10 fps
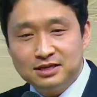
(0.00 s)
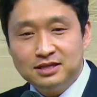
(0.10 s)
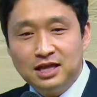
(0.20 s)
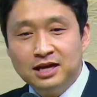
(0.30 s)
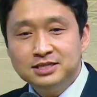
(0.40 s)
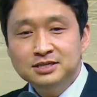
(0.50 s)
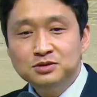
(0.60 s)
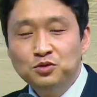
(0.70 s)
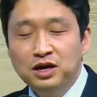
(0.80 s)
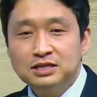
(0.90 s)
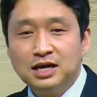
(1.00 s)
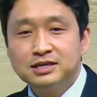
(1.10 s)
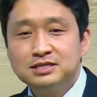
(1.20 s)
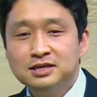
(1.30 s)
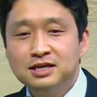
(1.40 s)
당신과
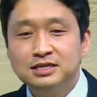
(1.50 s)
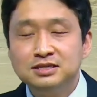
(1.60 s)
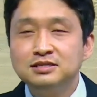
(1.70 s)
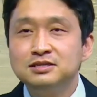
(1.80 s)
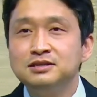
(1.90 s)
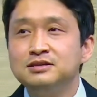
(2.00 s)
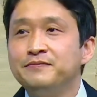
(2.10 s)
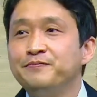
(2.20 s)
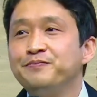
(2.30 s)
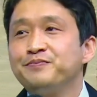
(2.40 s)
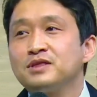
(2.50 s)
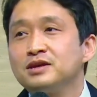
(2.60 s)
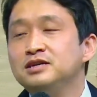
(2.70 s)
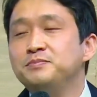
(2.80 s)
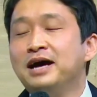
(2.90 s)
당신의 스승은
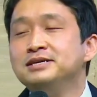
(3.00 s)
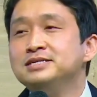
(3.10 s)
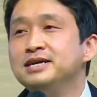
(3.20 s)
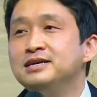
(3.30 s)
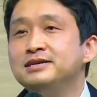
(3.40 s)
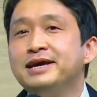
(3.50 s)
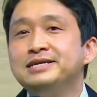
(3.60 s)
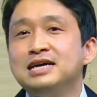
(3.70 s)
그 반세계를 내지